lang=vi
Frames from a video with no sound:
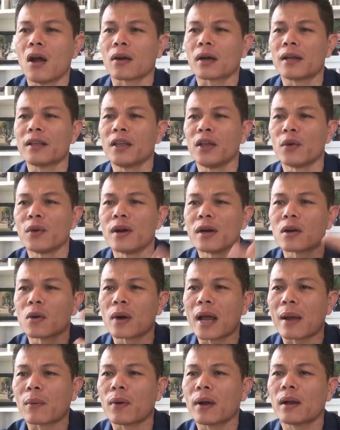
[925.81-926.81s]
hoặc là nhiều người
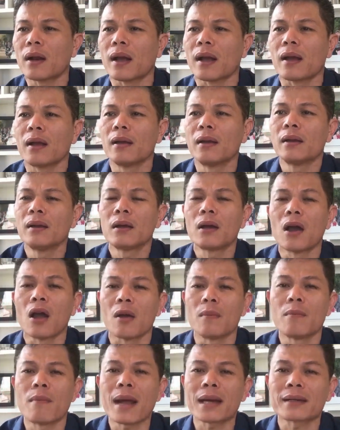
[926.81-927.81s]
cũng làm quá là
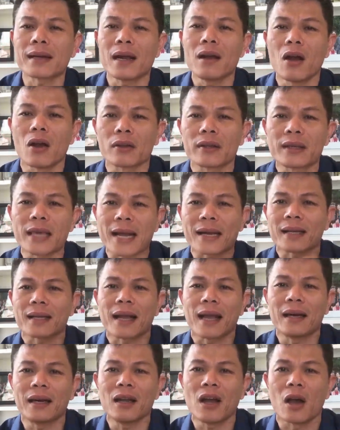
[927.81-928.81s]
họ mắc trắng họ chặt
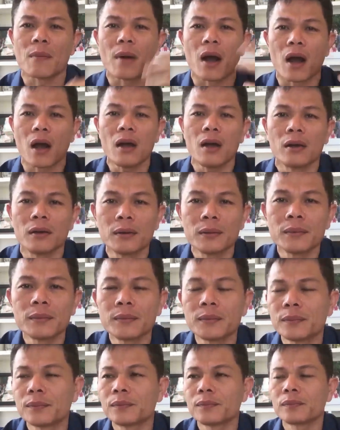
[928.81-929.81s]
cây đi họ bỏ
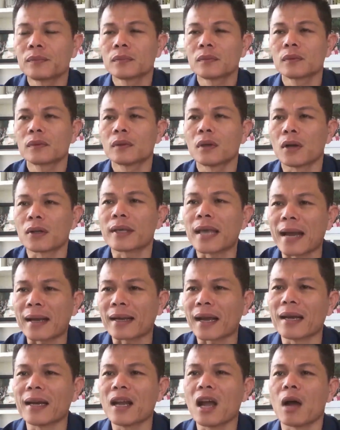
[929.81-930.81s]
họ chặt
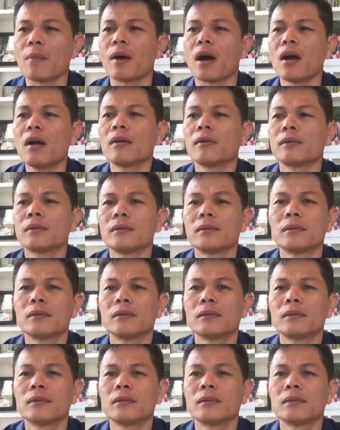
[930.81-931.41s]
cây đi họ bỏ